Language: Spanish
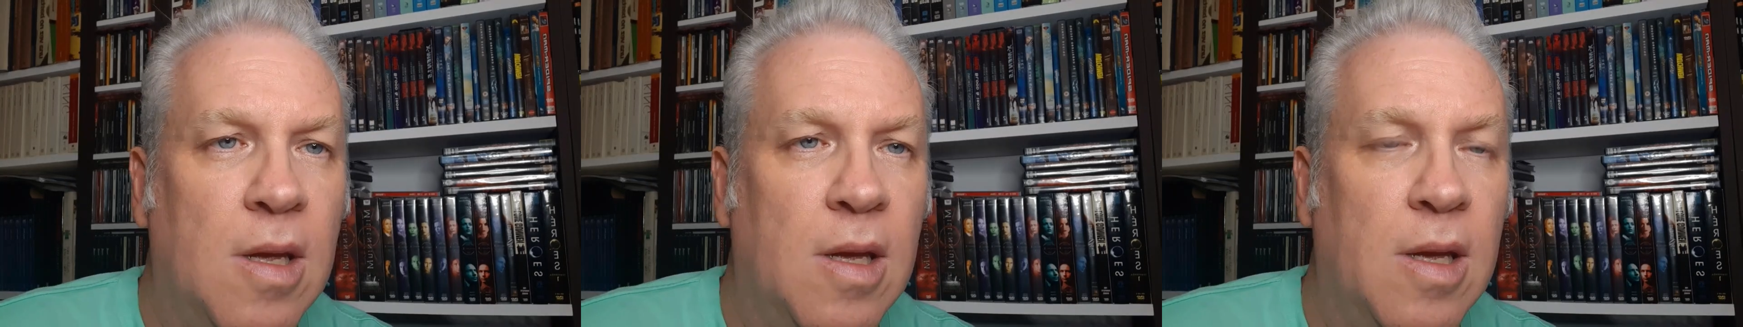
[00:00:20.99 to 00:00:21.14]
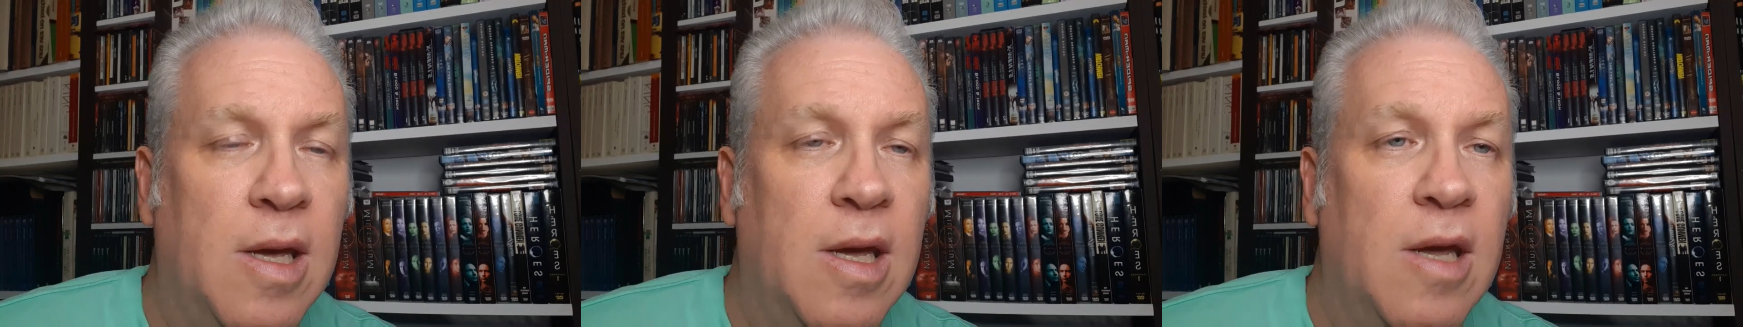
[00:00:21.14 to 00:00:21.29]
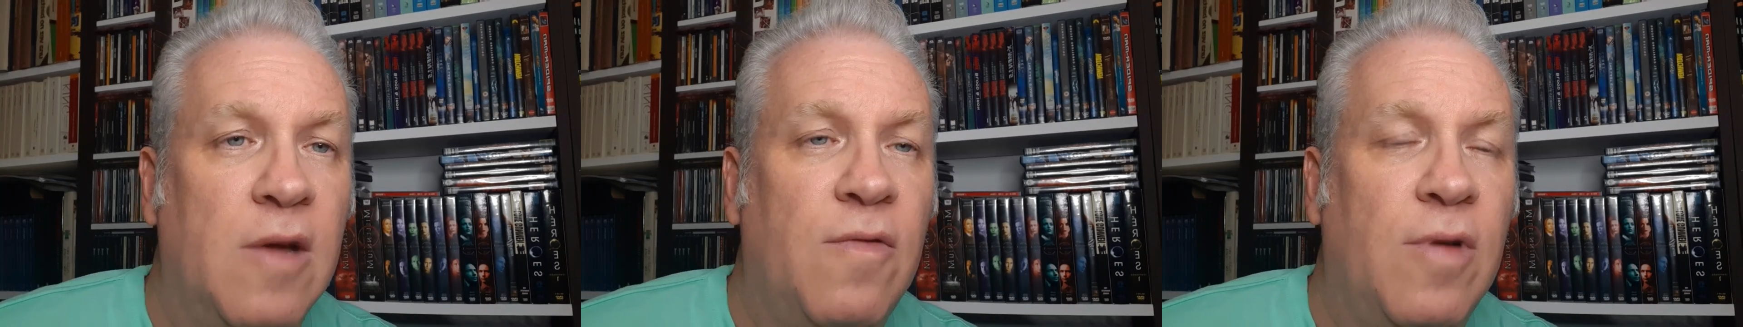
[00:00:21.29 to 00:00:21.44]

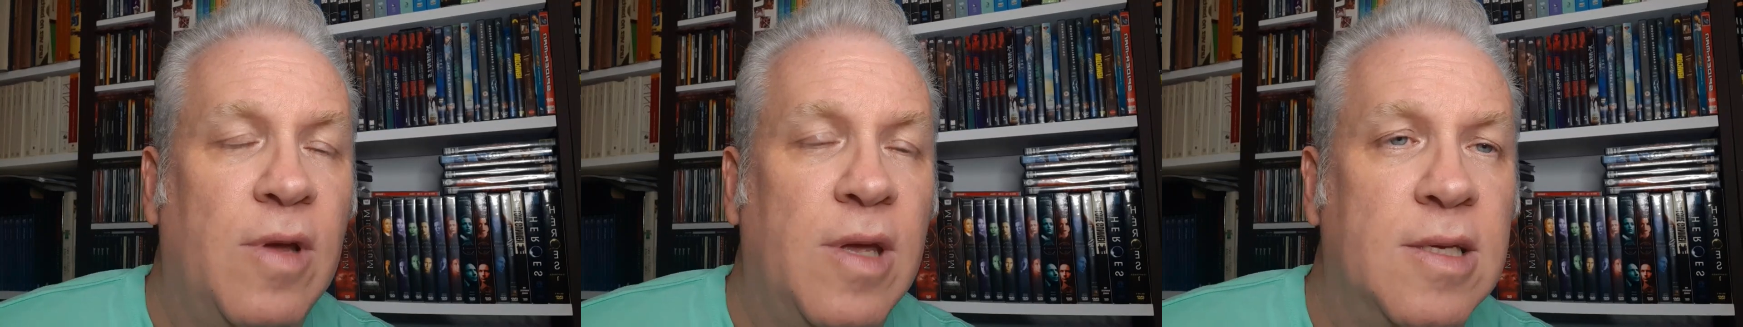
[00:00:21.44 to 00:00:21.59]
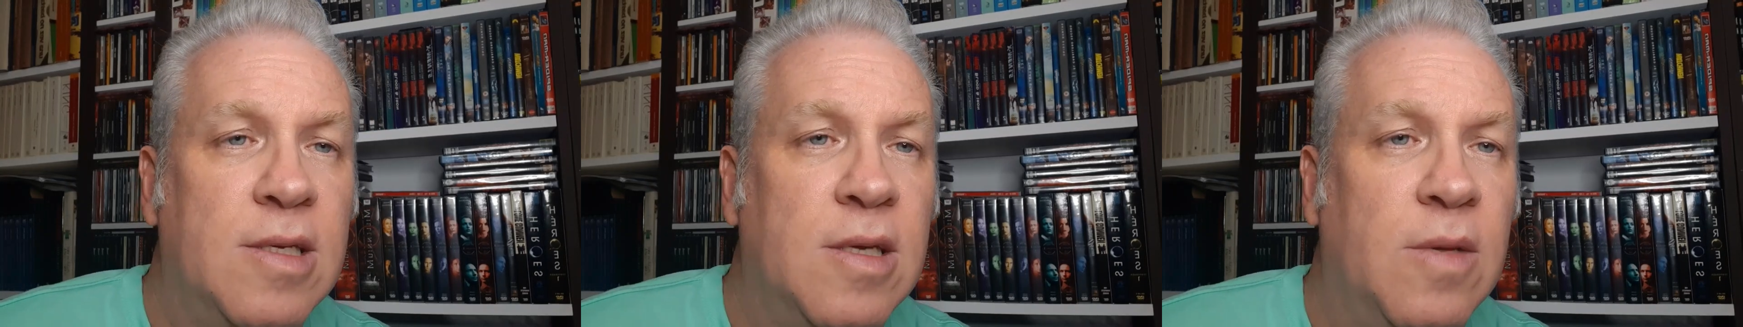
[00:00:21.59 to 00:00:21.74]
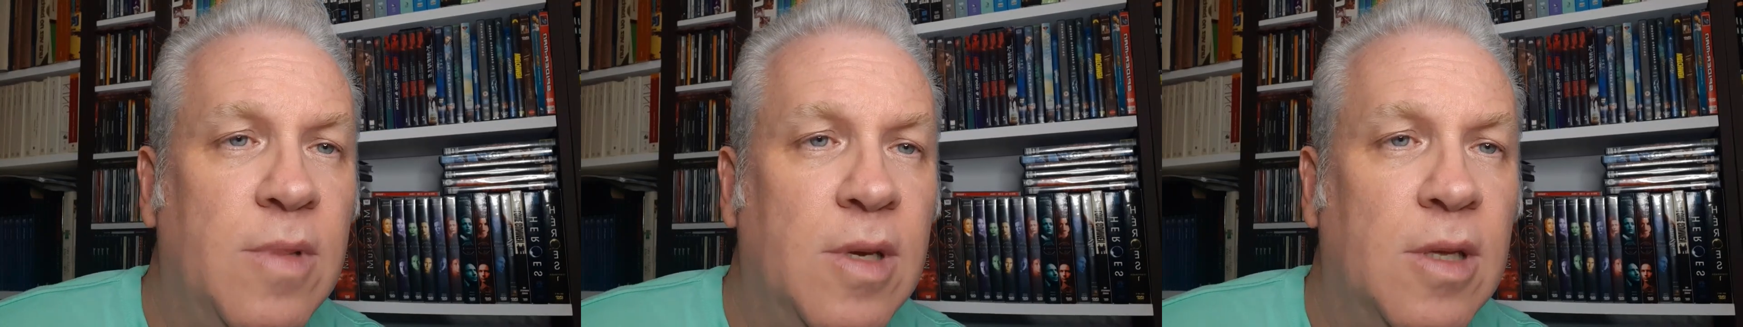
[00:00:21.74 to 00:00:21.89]
Es el
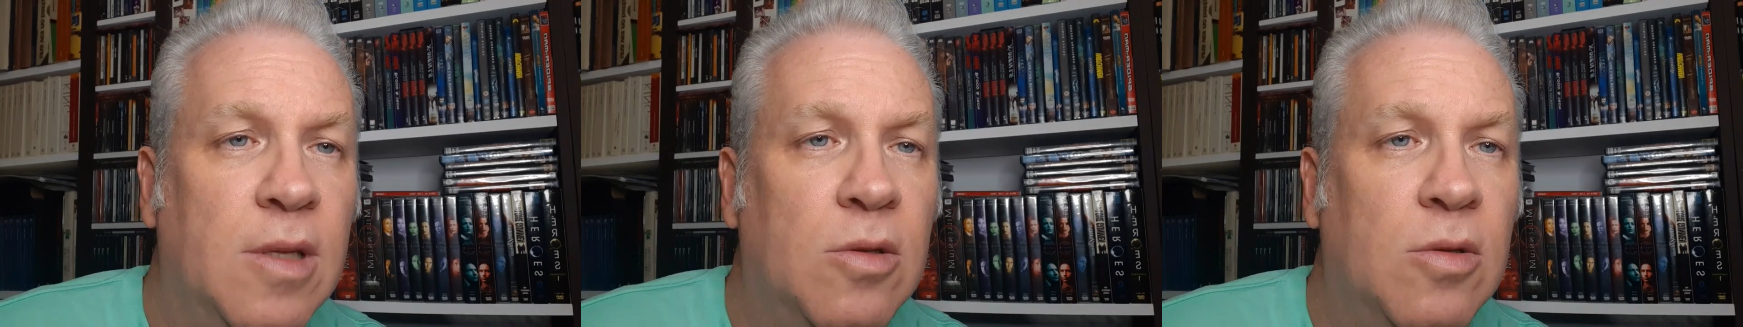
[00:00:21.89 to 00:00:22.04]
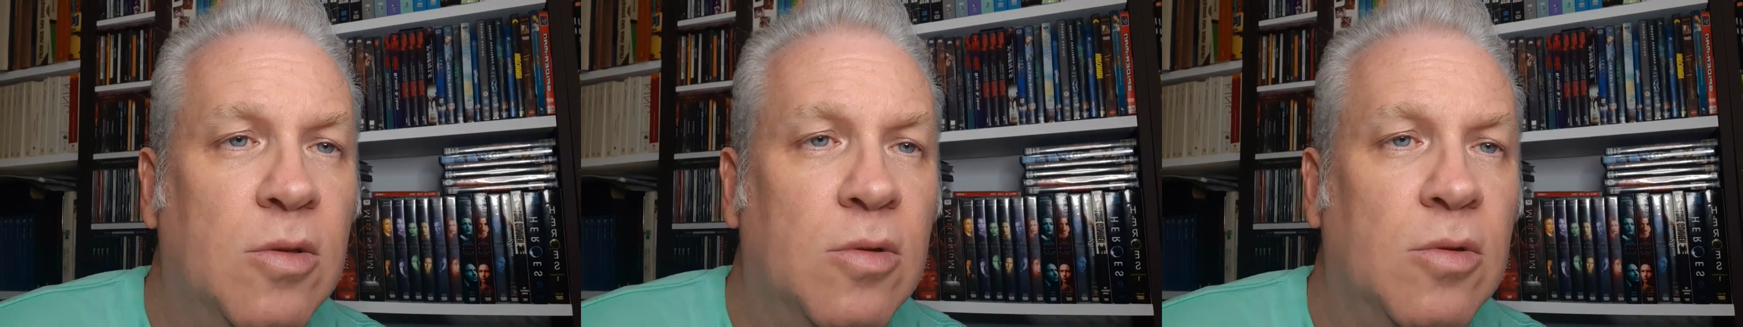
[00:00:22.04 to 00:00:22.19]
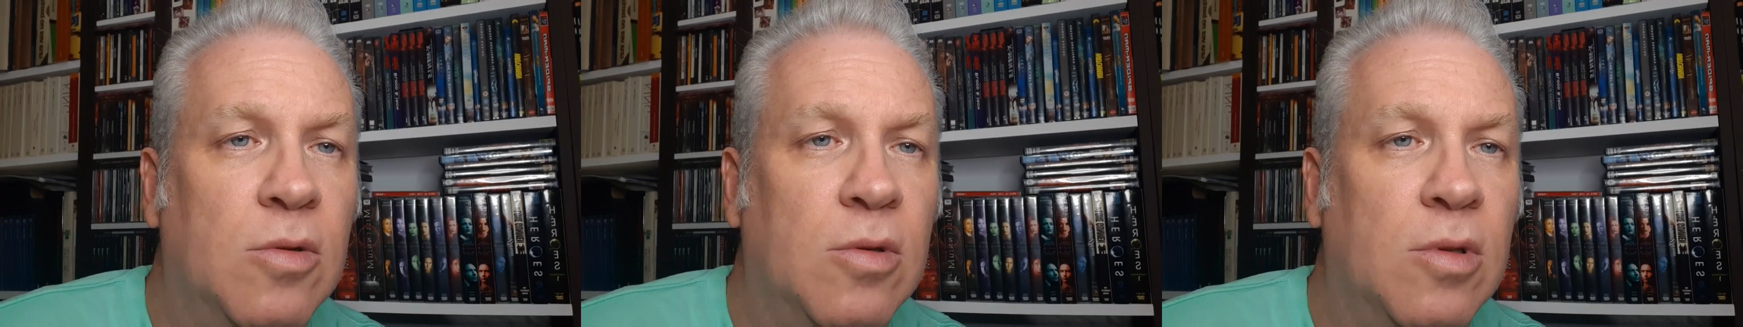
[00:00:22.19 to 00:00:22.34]

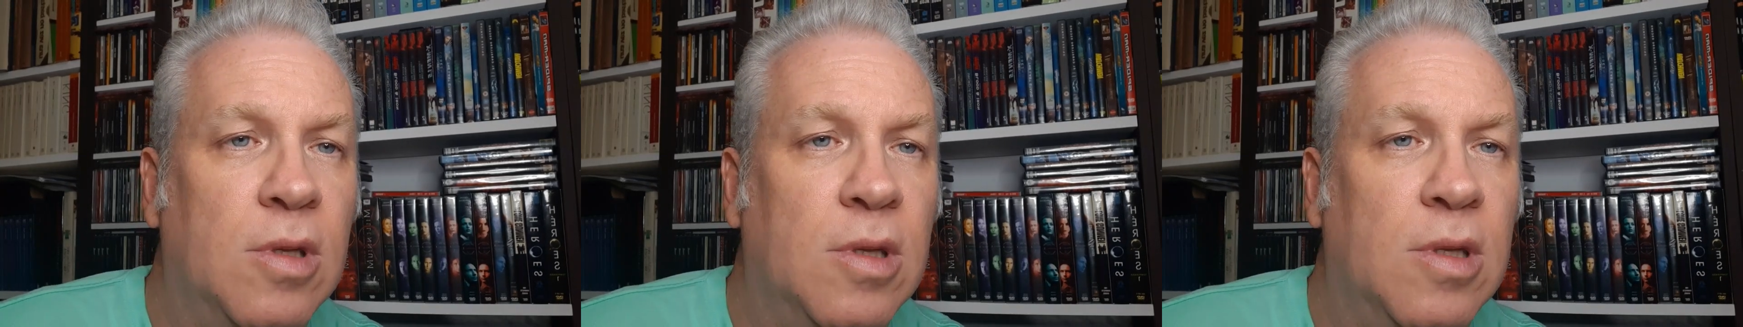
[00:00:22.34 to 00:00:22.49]
fallecimiento